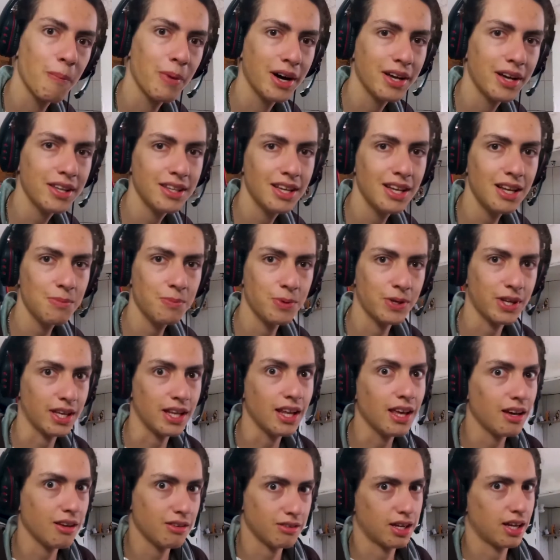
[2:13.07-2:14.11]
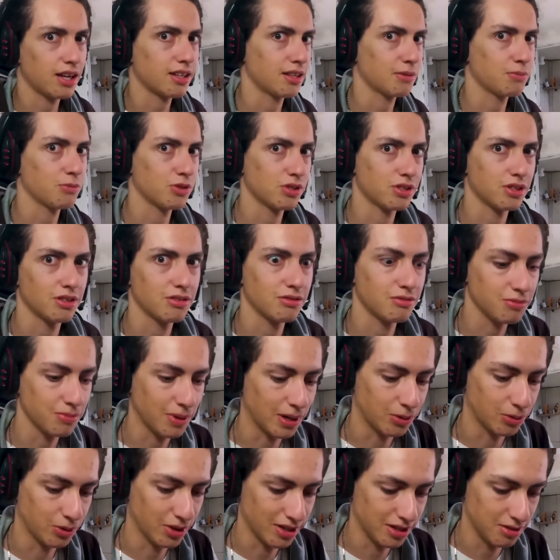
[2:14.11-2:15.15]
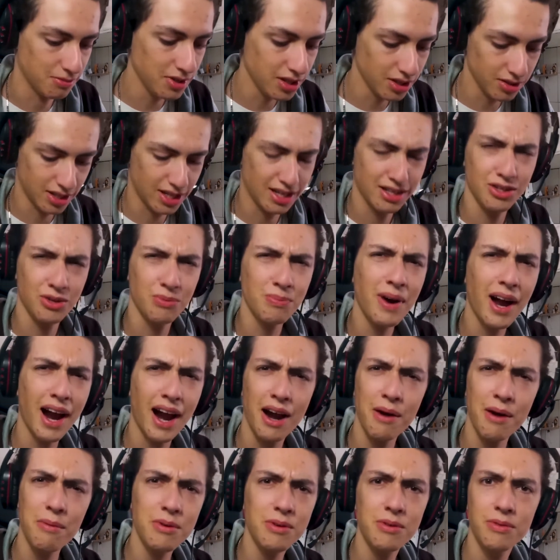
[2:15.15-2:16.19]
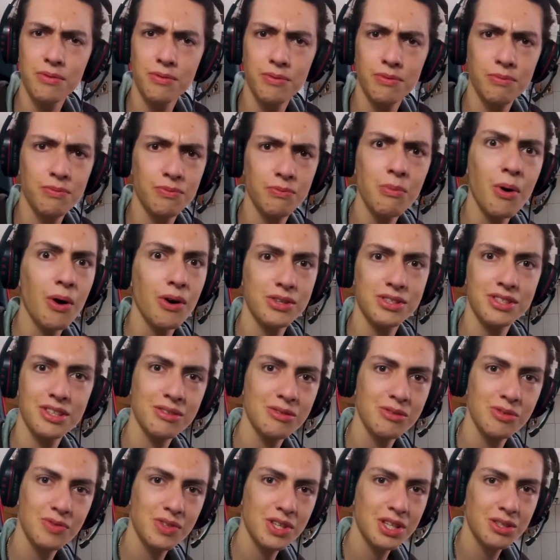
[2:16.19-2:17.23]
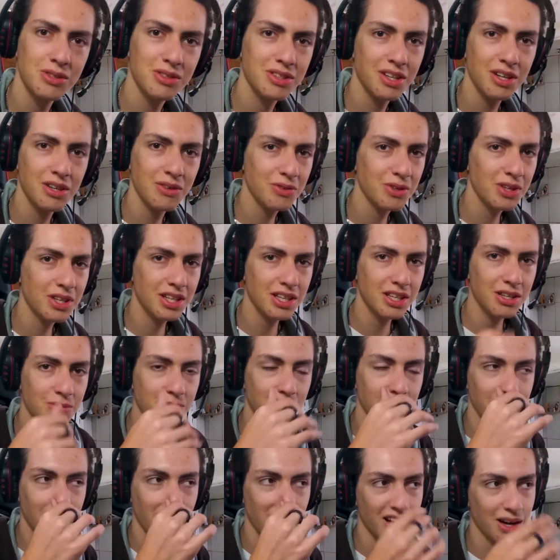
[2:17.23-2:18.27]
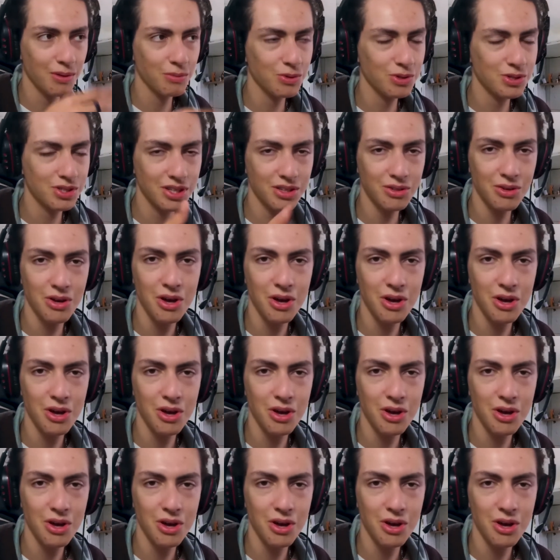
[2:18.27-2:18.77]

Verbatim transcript: ban nele, porque, né, o cara tá mostrando um bagulho ali, mano, o cara tem uma arma, mostra no vídeo tranquilinho, mano, e acabou sendo